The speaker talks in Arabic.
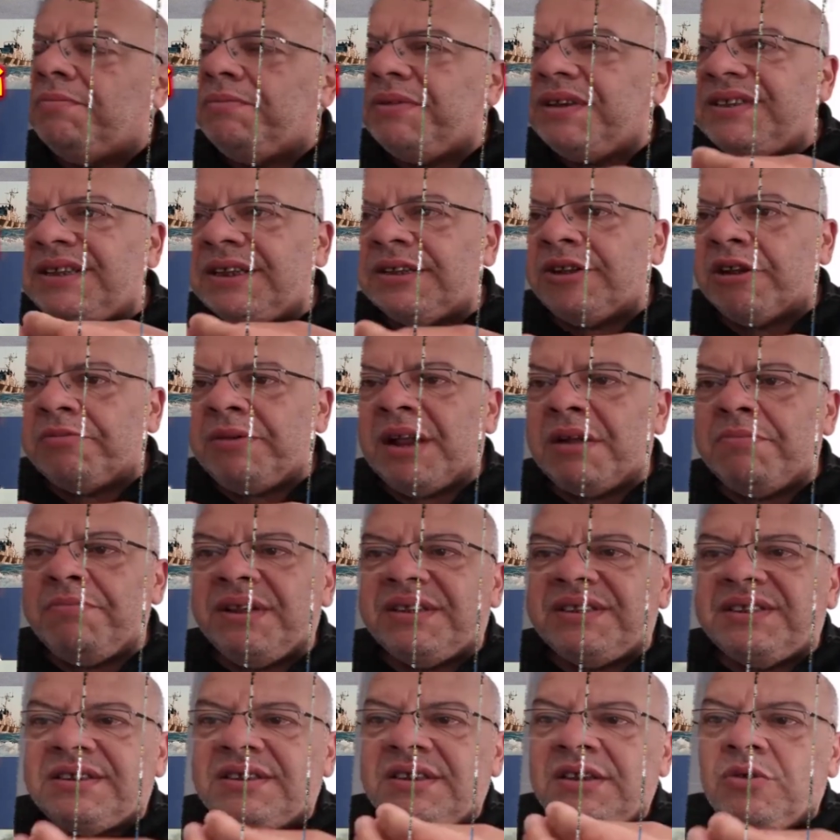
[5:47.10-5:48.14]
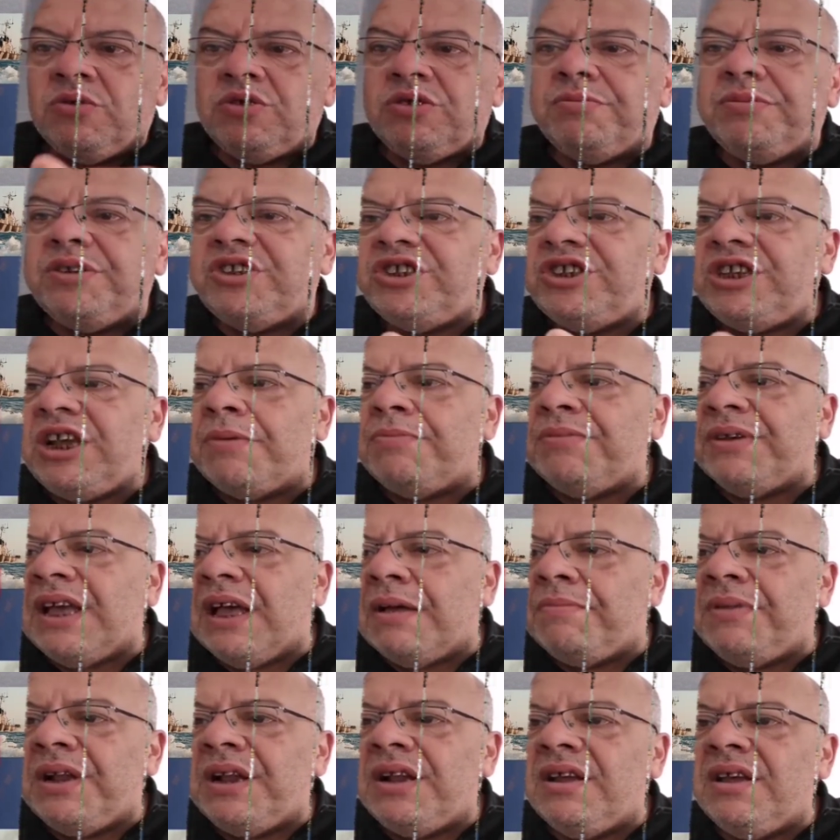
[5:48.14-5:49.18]
مي سي نورمال ما تسنوش من الشعب
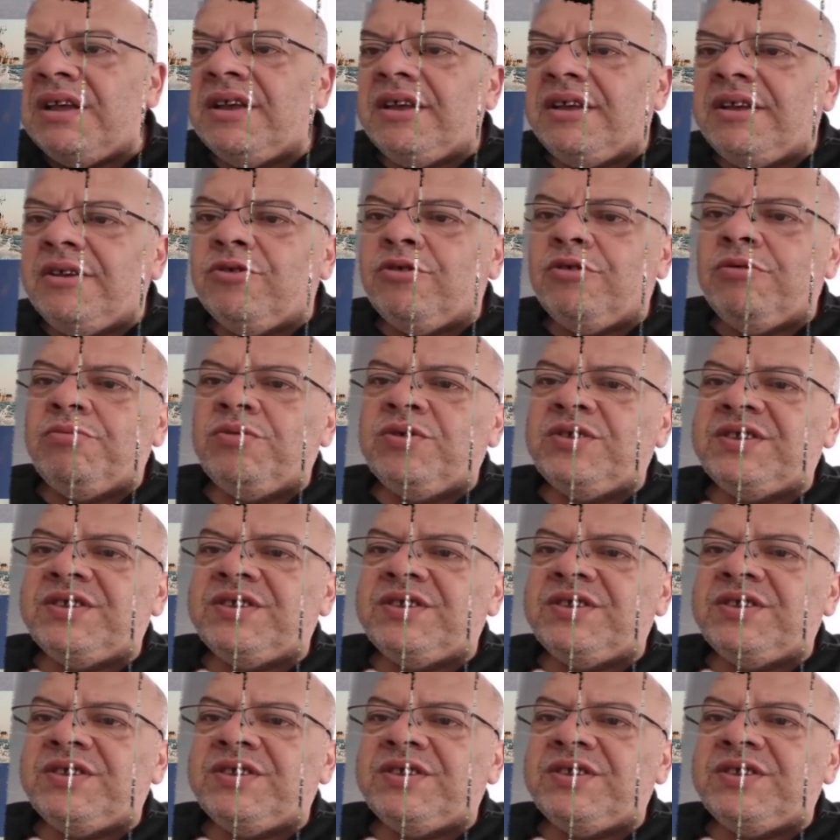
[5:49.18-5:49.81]
كامل يكون